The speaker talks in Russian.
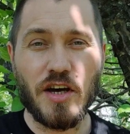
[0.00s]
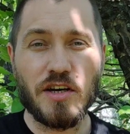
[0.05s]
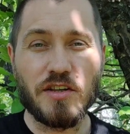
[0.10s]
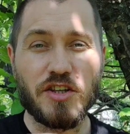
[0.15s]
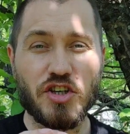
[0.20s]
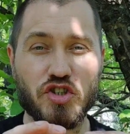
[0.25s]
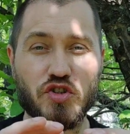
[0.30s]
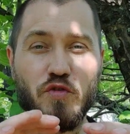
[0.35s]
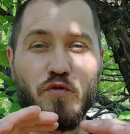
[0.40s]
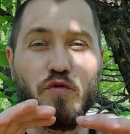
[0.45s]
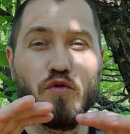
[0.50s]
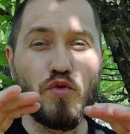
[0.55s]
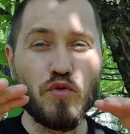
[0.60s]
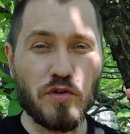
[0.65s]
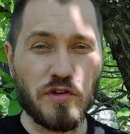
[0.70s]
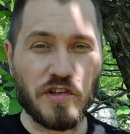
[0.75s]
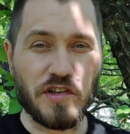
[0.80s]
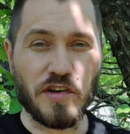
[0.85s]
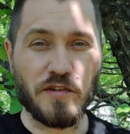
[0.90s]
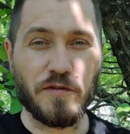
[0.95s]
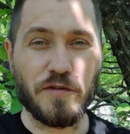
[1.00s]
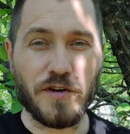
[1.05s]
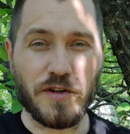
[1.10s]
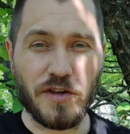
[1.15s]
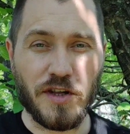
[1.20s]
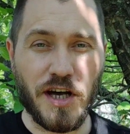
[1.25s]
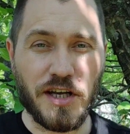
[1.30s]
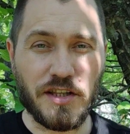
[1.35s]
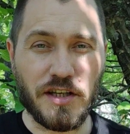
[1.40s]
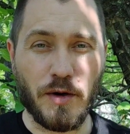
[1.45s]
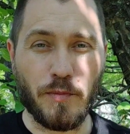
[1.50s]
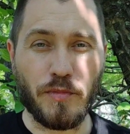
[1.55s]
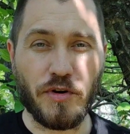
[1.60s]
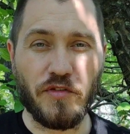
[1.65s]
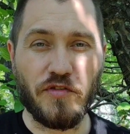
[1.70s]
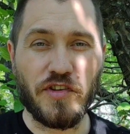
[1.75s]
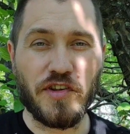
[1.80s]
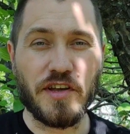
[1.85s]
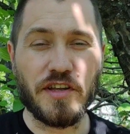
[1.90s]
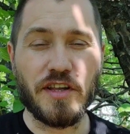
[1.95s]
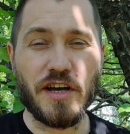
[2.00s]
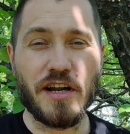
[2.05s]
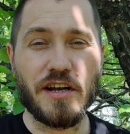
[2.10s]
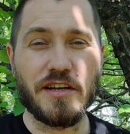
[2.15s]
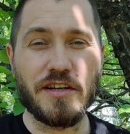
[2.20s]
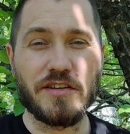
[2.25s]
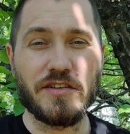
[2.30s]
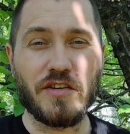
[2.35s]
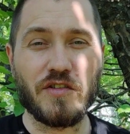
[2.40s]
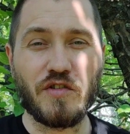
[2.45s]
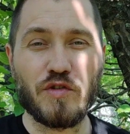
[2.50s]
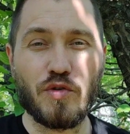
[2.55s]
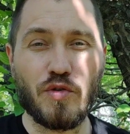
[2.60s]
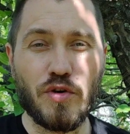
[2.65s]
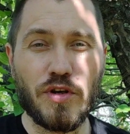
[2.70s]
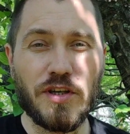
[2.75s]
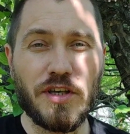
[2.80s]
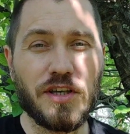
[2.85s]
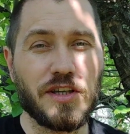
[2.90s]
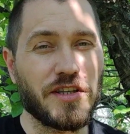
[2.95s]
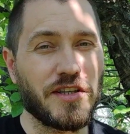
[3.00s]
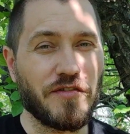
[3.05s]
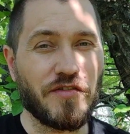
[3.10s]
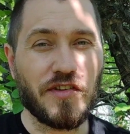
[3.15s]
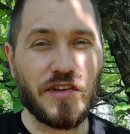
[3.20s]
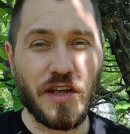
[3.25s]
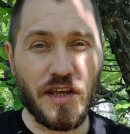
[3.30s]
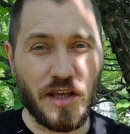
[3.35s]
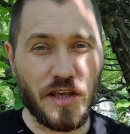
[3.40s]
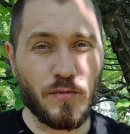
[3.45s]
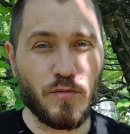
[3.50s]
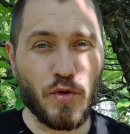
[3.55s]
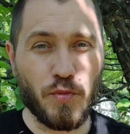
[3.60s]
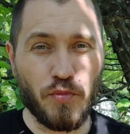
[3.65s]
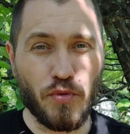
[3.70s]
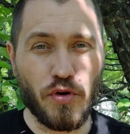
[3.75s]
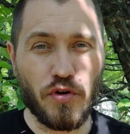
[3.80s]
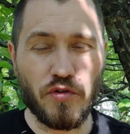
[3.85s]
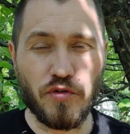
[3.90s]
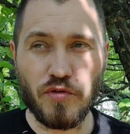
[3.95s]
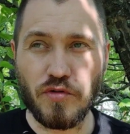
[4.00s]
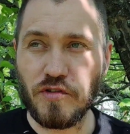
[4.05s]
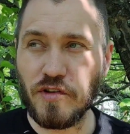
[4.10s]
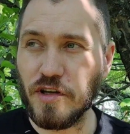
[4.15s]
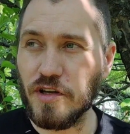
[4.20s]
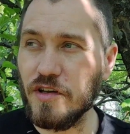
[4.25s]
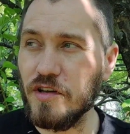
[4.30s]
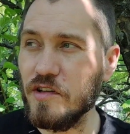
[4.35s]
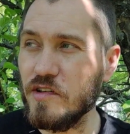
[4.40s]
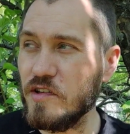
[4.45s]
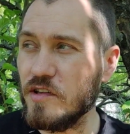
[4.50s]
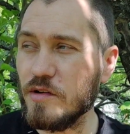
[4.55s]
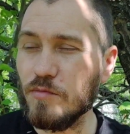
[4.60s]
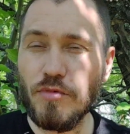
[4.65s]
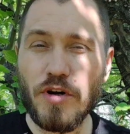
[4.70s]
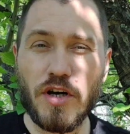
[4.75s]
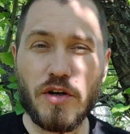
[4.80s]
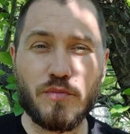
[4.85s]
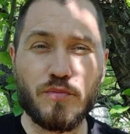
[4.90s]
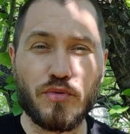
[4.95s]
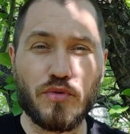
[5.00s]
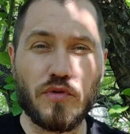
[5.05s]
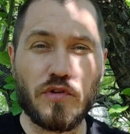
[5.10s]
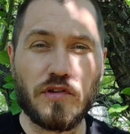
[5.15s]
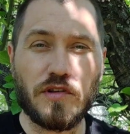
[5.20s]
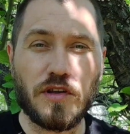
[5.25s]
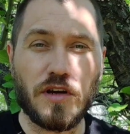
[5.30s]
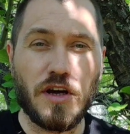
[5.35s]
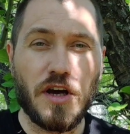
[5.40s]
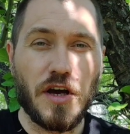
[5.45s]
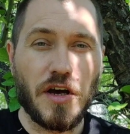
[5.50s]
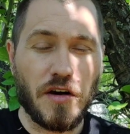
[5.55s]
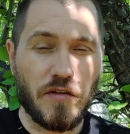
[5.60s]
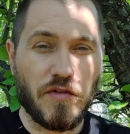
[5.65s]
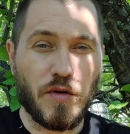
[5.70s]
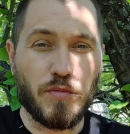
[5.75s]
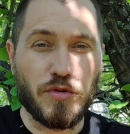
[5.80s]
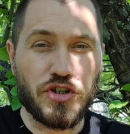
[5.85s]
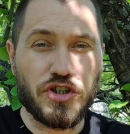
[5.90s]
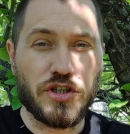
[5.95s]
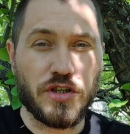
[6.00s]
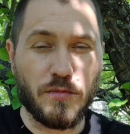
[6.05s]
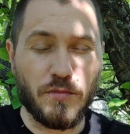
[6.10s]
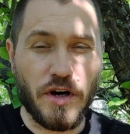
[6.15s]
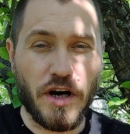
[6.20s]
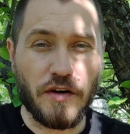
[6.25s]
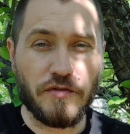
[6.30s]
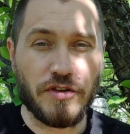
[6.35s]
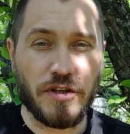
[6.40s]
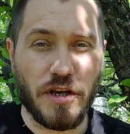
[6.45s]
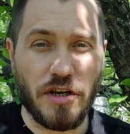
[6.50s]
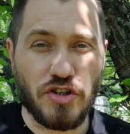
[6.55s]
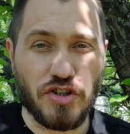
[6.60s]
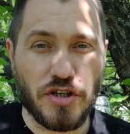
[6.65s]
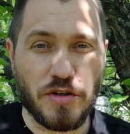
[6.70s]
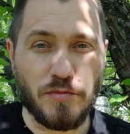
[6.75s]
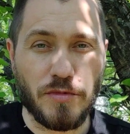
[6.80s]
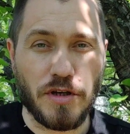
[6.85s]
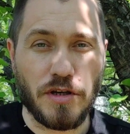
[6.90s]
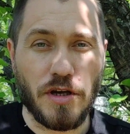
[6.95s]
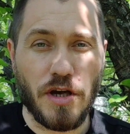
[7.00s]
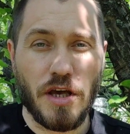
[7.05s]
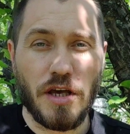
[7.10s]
даже функция, вкладка «Профессиональные настройки», не все ими пользуются и снимают просто в обычном авторежиме.